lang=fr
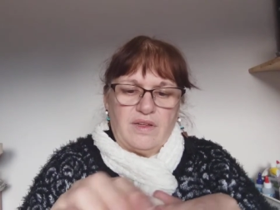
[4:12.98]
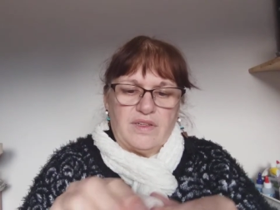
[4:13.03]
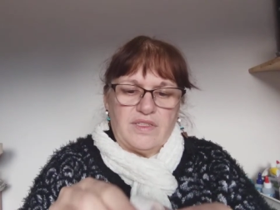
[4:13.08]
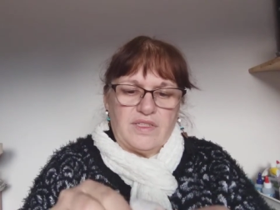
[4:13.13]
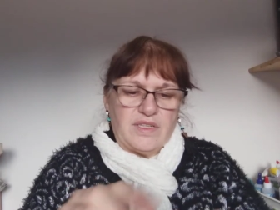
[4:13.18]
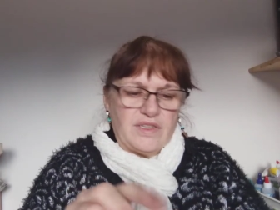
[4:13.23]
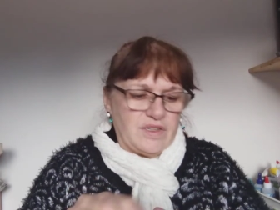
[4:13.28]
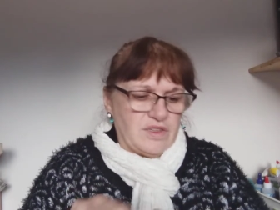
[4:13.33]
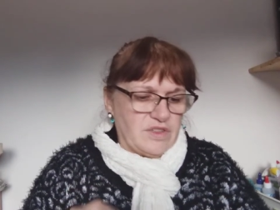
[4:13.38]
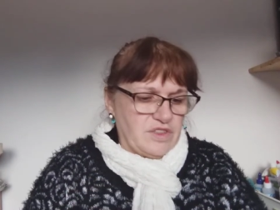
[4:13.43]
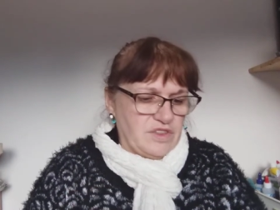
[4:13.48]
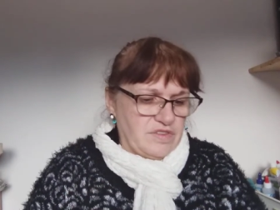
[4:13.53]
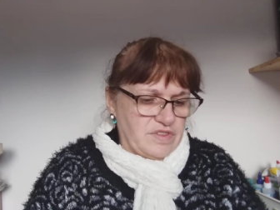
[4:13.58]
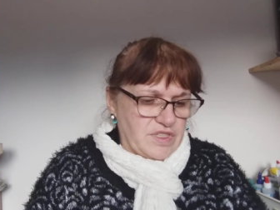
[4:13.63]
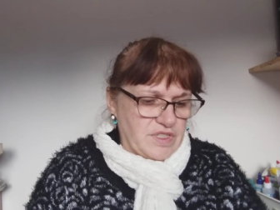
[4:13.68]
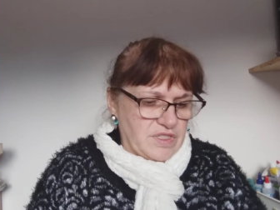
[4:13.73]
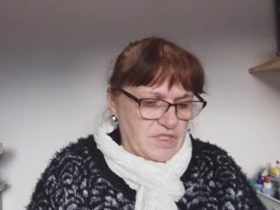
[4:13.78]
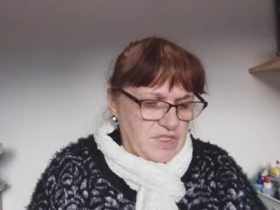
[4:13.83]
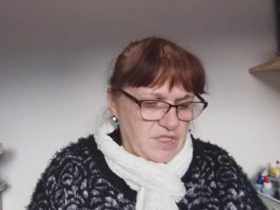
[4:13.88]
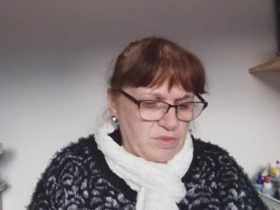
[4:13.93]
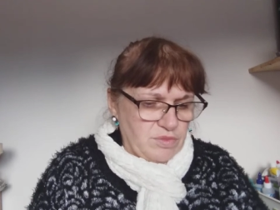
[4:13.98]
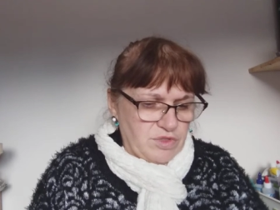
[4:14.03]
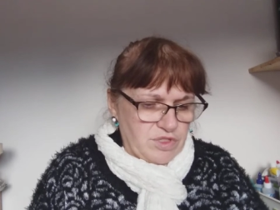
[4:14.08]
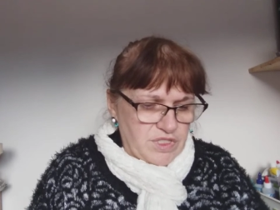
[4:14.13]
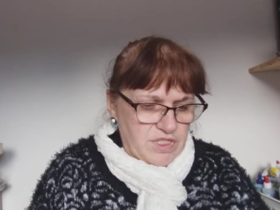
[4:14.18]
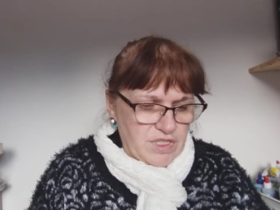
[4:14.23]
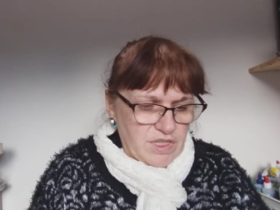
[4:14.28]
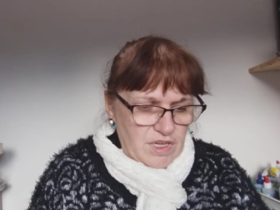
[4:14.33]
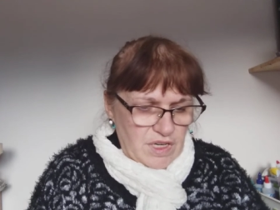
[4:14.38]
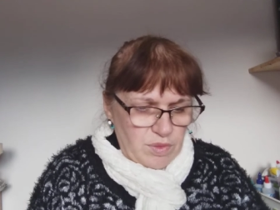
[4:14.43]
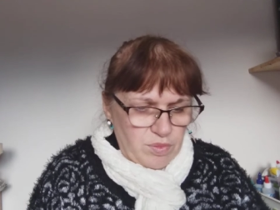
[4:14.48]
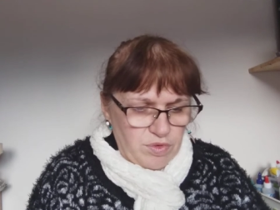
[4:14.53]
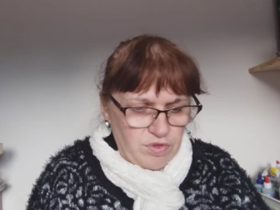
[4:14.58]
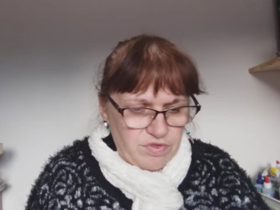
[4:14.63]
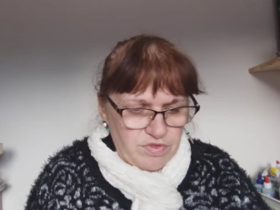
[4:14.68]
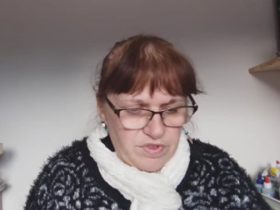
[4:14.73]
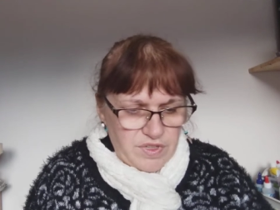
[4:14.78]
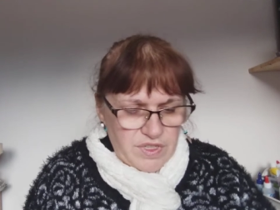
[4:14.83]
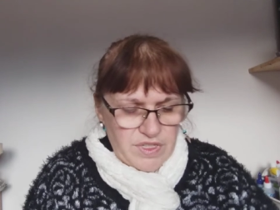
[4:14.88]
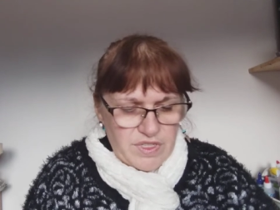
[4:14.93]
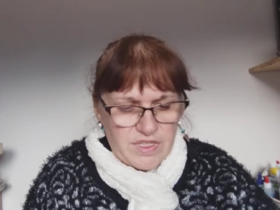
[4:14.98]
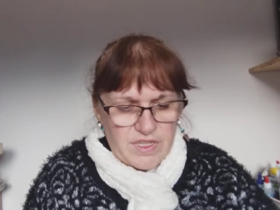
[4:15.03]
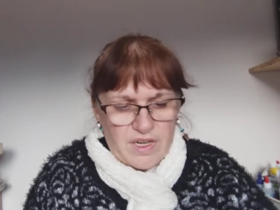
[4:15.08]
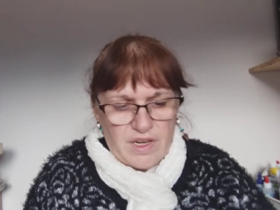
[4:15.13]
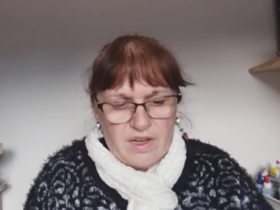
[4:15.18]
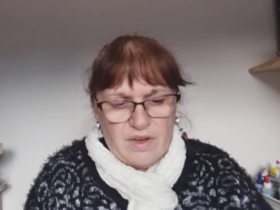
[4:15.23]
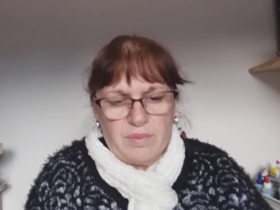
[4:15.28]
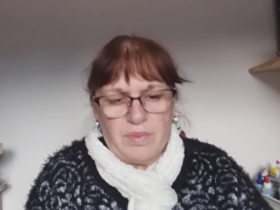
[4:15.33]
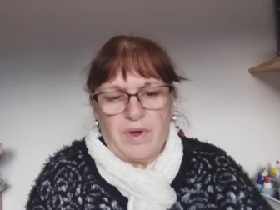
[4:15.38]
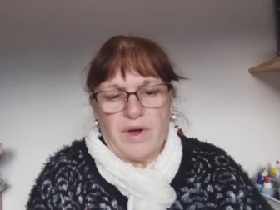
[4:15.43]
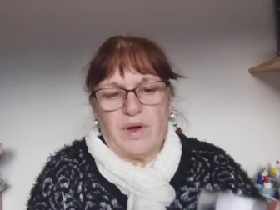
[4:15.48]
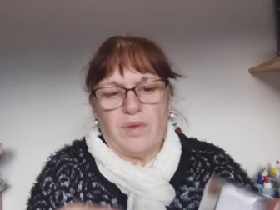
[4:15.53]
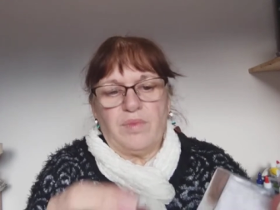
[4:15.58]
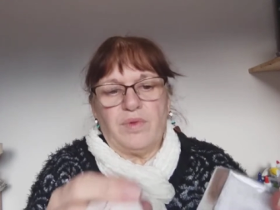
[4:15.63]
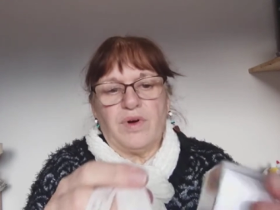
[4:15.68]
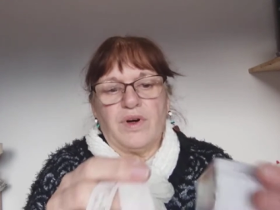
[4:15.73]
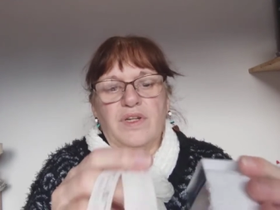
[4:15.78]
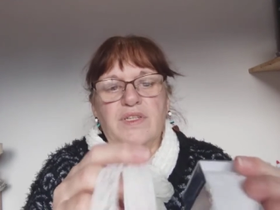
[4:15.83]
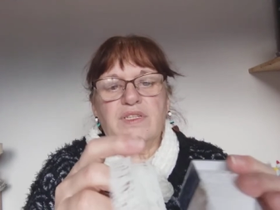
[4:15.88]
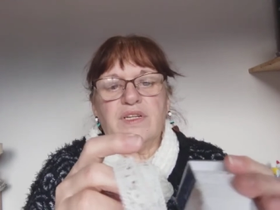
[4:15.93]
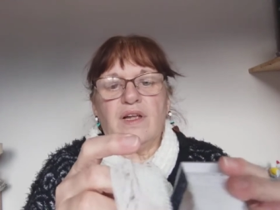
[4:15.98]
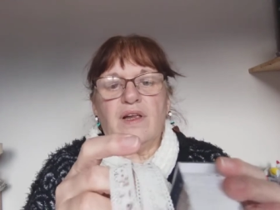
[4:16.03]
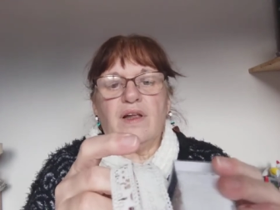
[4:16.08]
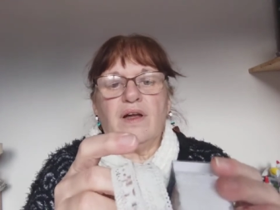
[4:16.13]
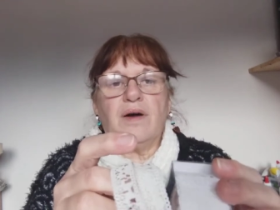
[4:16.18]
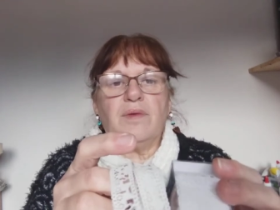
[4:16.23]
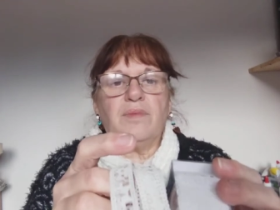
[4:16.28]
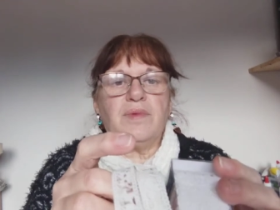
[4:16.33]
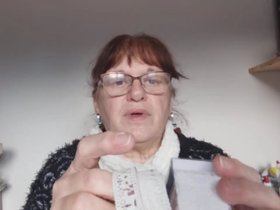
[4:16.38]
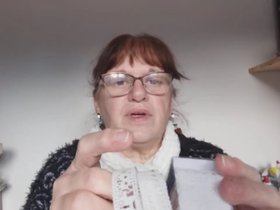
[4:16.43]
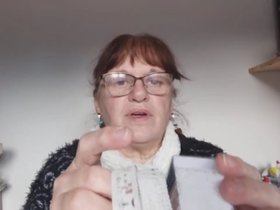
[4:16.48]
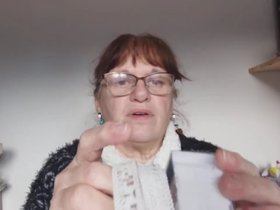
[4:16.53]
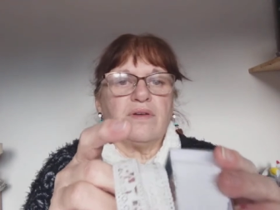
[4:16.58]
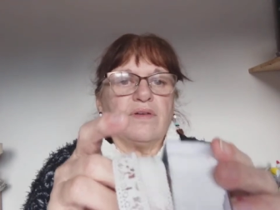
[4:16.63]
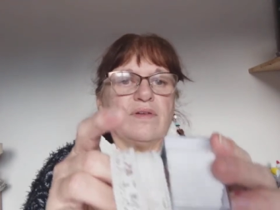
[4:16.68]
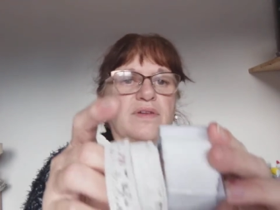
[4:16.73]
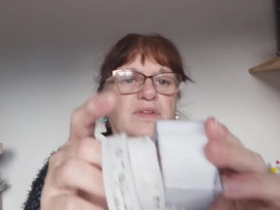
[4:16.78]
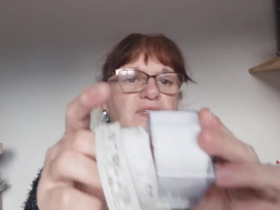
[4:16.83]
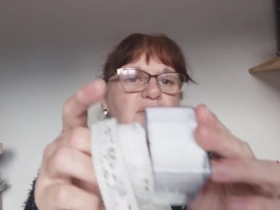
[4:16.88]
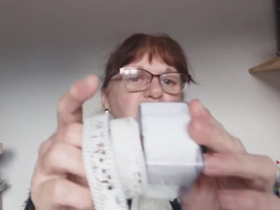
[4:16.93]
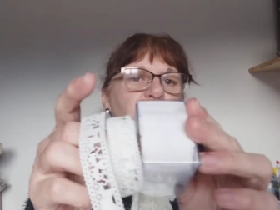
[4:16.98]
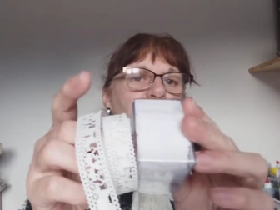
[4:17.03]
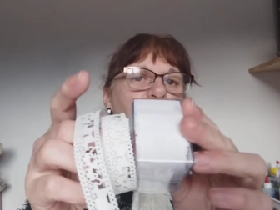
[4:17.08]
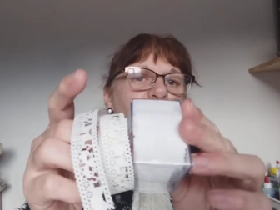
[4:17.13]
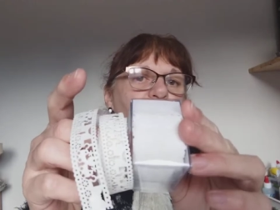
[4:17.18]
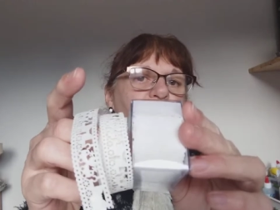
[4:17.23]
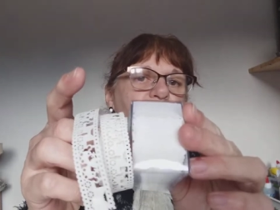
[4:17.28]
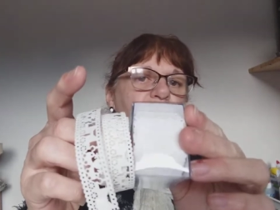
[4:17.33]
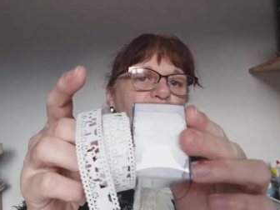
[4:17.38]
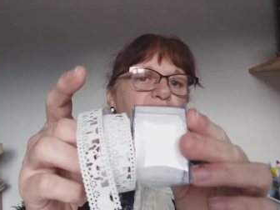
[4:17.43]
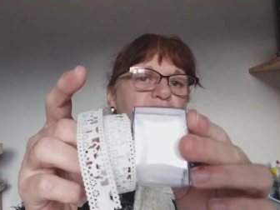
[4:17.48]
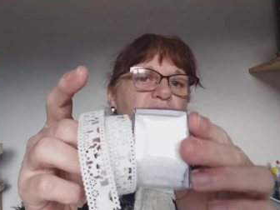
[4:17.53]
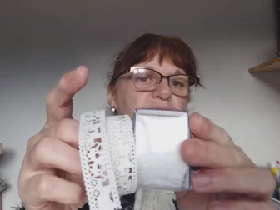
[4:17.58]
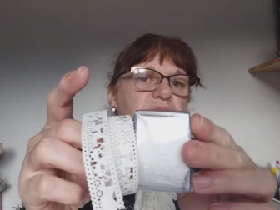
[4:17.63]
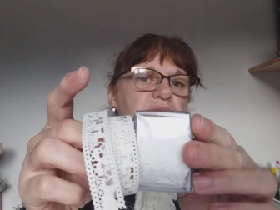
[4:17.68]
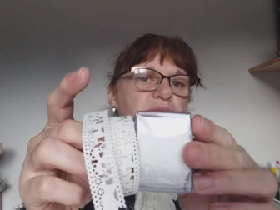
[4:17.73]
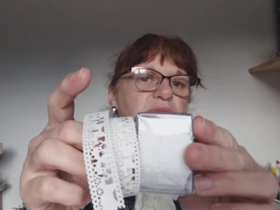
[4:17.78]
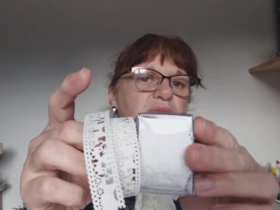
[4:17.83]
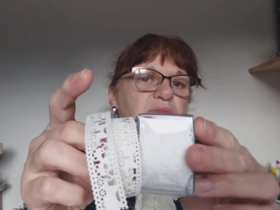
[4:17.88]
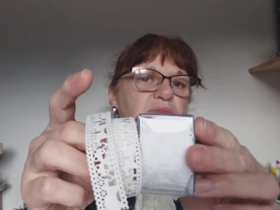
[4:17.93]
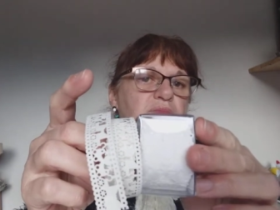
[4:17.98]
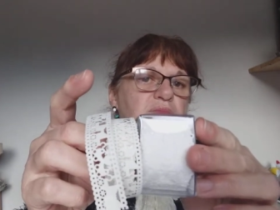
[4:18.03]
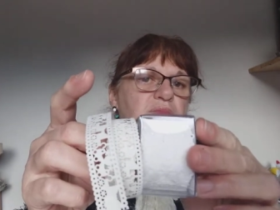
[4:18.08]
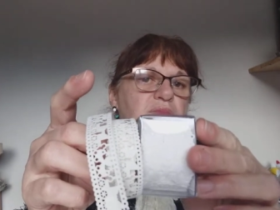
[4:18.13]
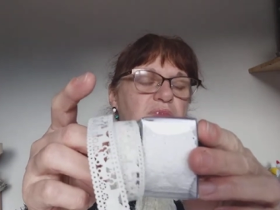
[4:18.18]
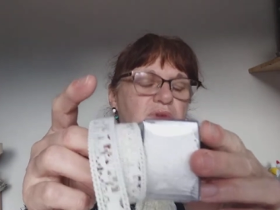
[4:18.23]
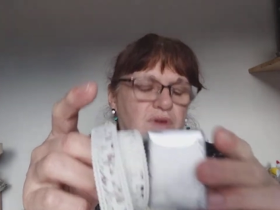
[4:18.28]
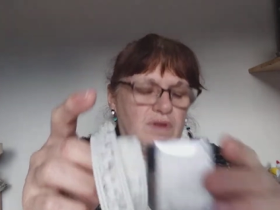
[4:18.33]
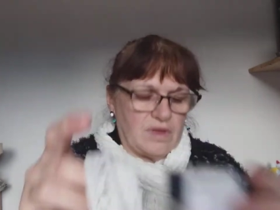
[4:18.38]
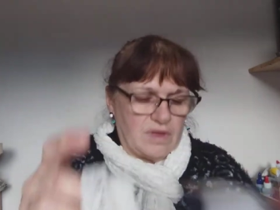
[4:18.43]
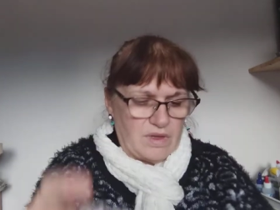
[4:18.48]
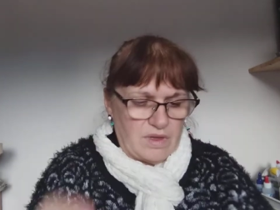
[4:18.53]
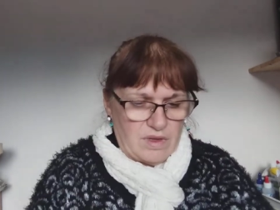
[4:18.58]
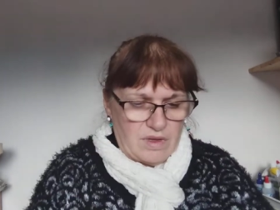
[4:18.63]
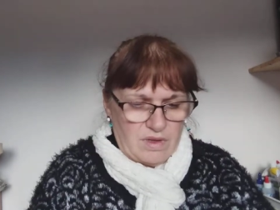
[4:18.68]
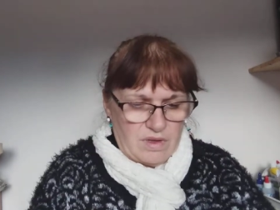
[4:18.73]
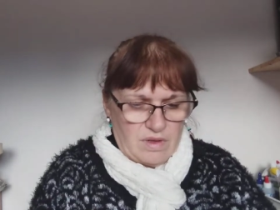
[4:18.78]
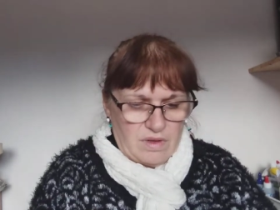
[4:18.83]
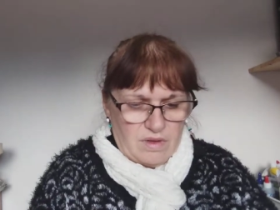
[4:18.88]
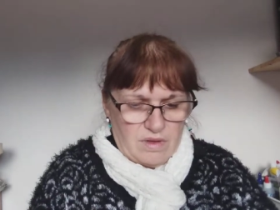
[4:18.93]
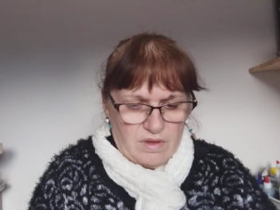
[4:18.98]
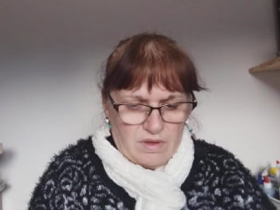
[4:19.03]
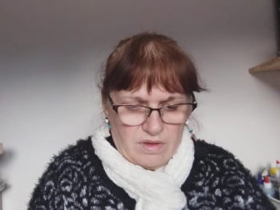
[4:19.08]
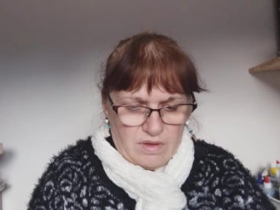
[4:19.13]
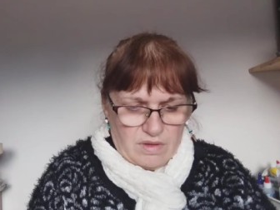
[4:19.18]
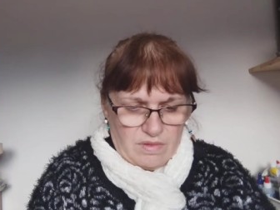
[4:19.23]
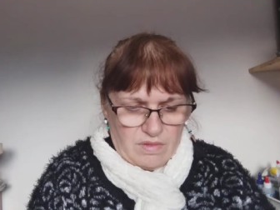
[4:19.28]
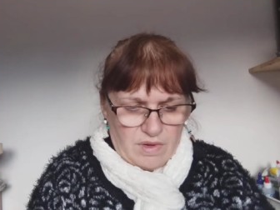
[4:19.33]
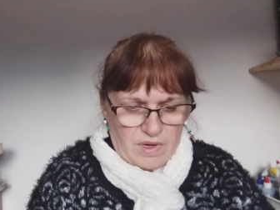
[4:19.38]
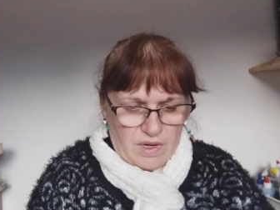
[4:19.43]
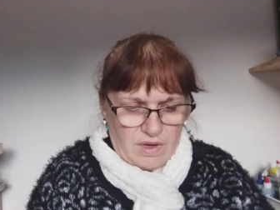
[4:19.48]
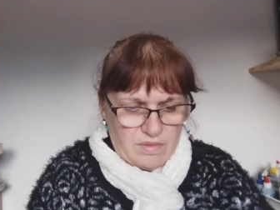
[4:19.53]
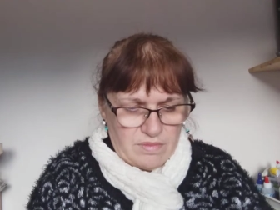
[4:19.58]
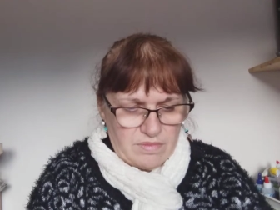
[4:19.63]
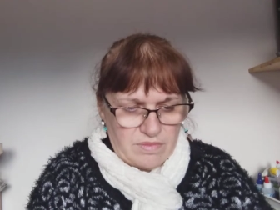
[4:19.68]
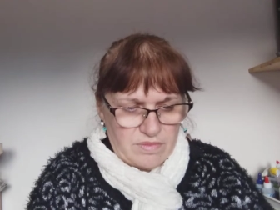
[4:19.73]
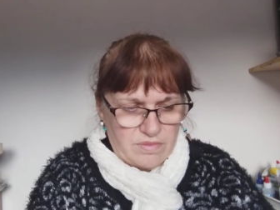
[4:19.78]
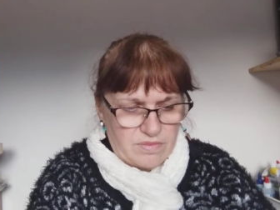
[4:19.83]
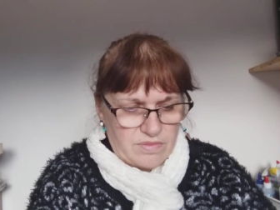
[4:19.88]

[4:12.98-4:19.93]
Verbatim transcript: 59 centimes aussi, elle est plus fine celle-là par rapport à celle-là, mais euh, c'est le même prix. Hein. Voilà.